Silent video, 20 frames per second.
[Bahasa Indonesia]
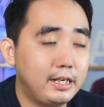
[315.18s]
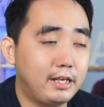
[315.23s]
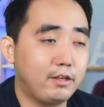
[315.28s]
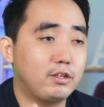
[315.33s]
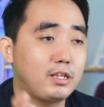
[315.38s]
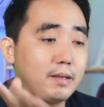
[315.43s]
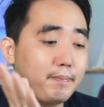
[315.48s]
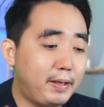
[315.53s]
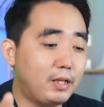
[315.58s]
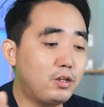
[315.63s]
gitu
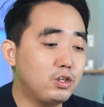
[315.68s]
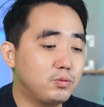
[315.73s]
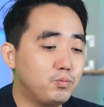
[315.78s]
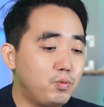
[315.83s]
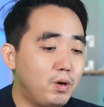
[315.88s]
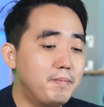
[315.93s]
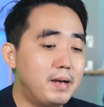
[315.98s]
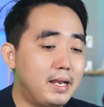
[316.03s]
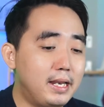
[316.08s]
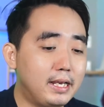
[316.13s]
tapi itu
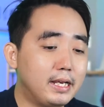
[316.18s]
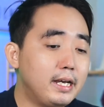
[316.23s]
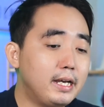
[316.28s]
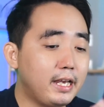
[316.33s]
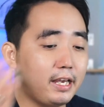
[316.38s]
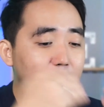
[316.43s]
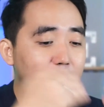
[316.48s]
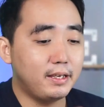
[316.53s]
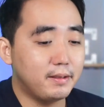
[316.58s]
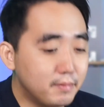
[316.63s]
semua balik ke
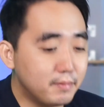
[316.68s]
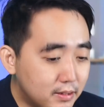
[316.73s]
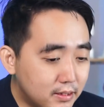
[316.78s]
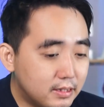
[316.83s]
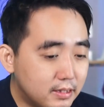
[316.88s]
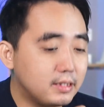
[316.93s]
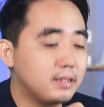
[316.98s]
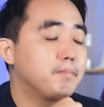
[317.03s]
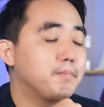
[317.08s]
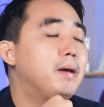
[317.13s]

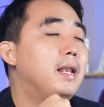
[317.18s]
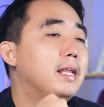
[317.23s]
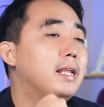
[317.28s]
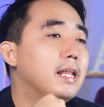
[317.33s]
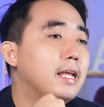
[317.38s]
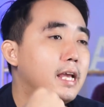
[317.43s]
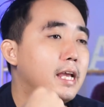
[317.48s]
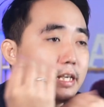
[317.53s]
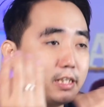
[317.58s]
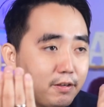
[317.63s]
balik
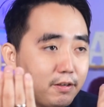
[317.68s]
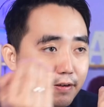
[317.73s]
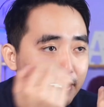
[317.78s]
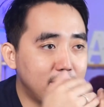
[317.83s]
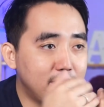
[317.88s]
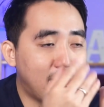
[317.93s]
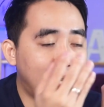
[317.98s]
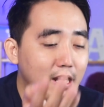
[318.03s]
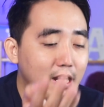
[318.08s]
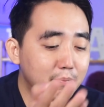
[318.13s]
lagi ke
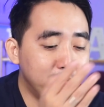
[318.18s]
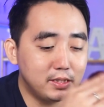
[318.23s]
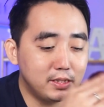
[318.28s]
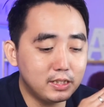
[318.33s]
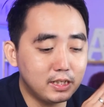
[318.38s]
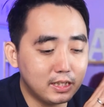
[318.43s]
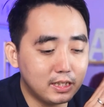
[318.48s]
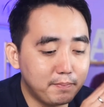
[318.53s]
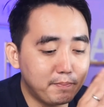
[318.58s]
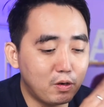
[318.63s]
sifatnya karena
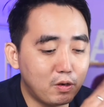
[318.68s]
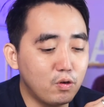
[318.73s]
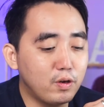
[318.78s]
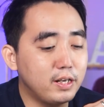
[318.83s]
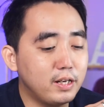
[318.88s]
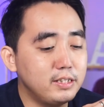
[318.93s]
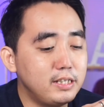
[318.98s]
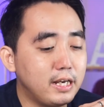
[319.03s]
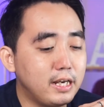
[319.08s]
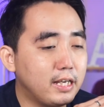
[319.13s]
bisnis kita perlu
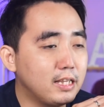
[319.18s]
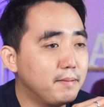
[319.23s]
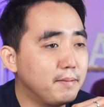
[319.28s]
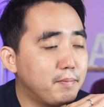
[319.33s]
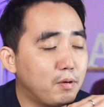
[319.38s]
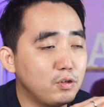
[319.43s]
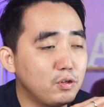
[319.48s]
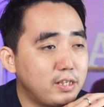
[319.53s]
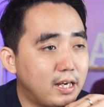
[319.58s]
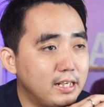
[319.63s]
kerja kita
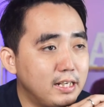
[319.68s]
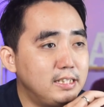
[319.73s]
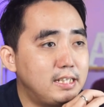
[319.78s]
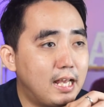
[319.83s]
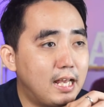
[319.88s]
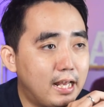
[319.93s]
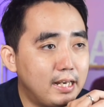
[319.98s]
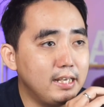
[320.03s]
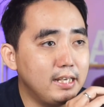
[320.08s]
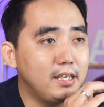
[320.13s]
perlu cari
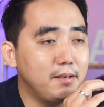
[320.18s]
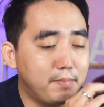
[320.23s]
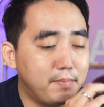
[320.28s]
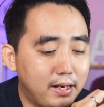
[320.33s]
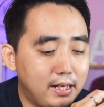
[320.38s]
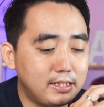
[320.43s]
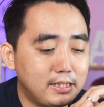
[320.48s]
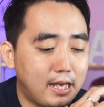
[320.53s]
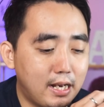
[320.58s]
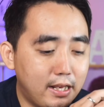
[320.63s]
jalannya
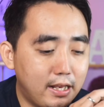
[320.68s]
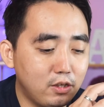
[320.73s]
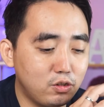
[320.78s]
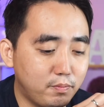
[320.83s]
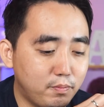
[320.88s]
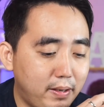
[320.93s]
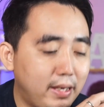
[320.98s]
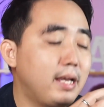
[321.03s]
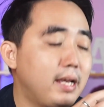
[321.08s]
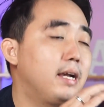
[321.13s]
gimana caranya
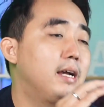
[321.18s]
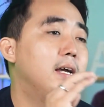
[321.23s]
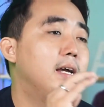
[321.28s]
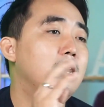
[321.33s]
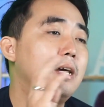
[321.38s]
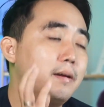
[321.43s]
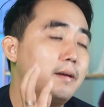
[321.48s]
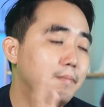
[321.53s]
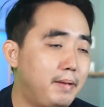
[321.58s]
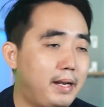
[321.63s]
supaya
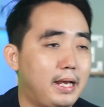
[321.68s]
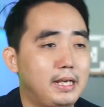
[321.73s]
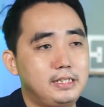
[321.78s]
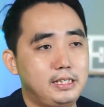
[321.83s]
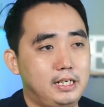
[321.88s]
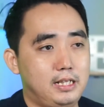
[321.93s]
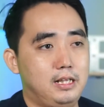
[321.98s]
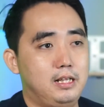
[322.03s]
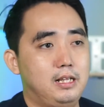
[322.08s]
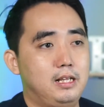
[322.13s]

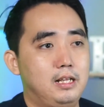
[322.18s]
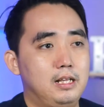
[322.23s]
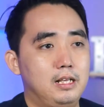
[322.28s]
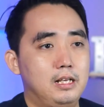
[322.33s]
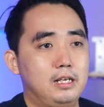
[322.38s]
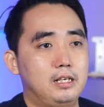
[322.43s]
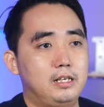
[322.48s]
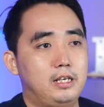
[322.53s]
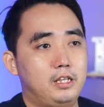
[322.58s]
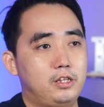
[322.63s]
berhasil
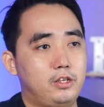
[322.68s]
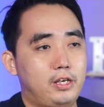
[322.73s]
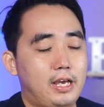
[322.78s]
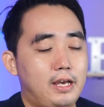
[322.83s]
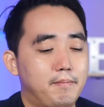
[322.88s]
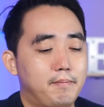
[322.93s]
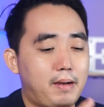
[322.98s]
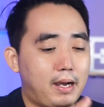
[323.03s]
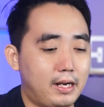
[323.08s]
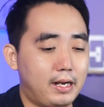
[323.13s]
gitu
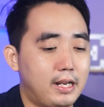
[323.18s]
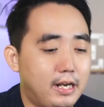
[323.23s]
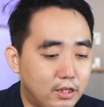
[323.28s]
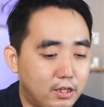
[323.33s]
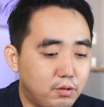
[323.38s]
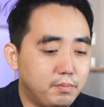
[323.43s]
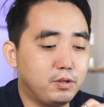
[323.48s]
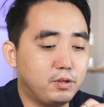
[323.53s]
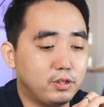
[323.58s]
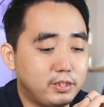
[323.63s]
ya. Maka dari
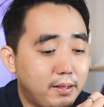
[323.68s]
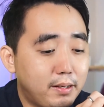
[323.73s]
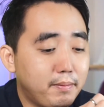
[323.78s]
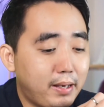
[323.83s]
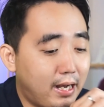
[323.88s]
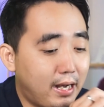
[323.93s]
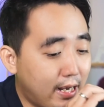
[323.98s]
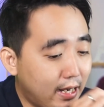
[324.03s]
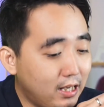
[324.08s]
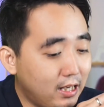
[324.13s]
itu menurut saya
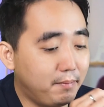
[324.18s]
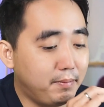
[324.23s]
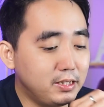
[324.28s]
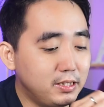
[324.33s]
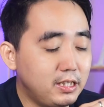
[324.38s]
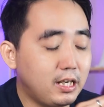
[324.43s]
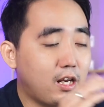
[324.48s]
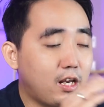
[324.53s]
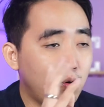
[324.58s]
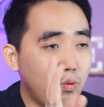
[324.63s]
enaknya di
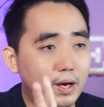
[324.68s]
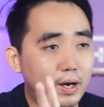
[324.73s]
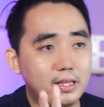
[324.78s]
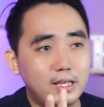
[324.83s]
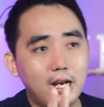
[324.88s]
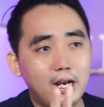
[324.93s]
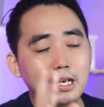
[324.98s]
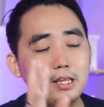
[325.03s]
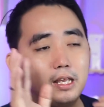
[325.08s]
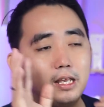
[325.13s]
bisnis yang kedua
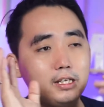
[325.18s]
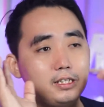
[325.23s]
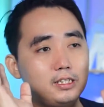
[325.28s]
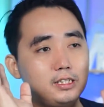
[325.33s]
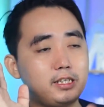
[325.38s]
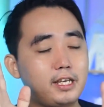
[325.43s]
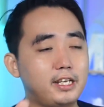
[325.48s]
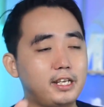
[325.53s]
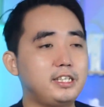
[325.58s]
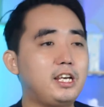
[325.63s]
adalah dari
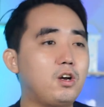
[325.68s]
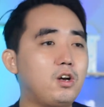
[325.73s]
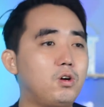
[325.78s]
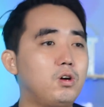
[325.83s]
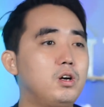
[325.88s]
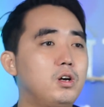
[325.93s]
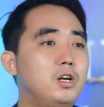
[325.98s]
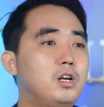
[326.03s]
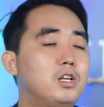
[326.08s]
sisi resiko.